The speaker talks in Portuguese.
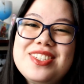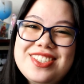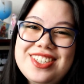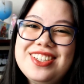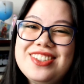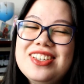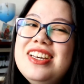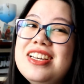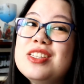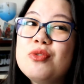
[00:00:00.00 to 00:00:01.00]
esse jeito.
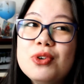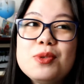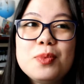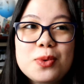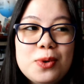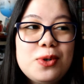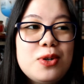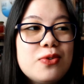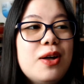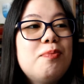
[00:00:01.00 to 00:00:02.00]
E se fosse por cor, eu
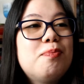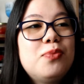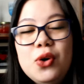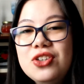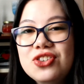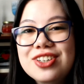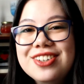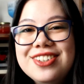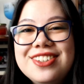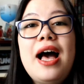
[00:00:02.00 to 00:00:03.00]
ia ficar doidinha.
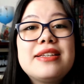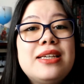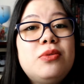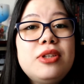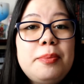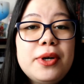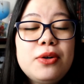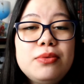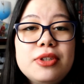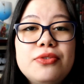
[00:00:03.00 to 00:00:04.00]
A segunda
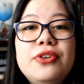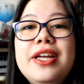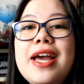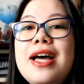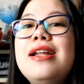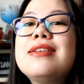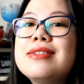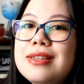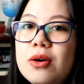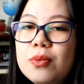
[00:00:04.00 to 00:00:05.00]
pergunta foi em
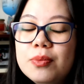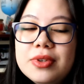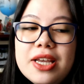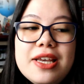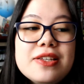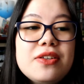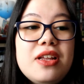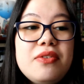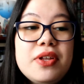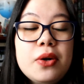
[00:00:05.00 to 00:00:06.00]
relação se
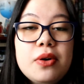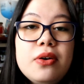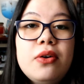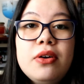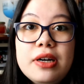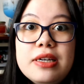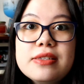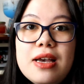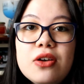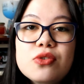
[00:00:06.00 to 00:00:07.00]
eu
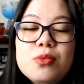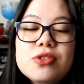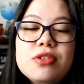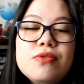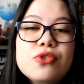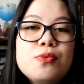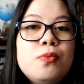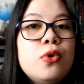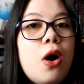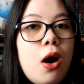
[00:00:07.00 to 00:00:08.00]
organizar os meus livros
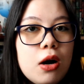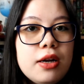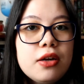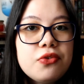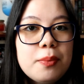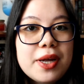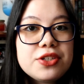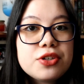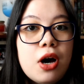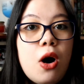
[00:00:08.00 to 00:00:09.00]
por ordem
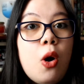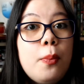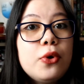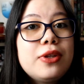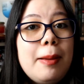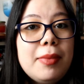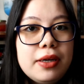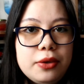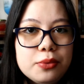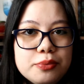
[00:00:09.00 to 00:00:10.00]
alfabética ou por
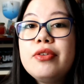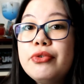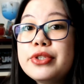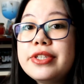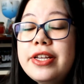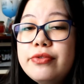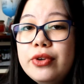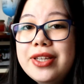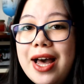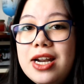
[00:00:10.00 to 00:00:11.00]
tamanho. E vocês
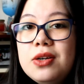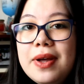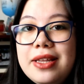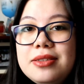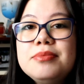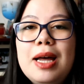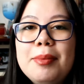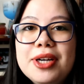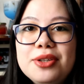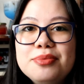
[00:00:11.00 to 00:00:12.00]
votaram em tamanho.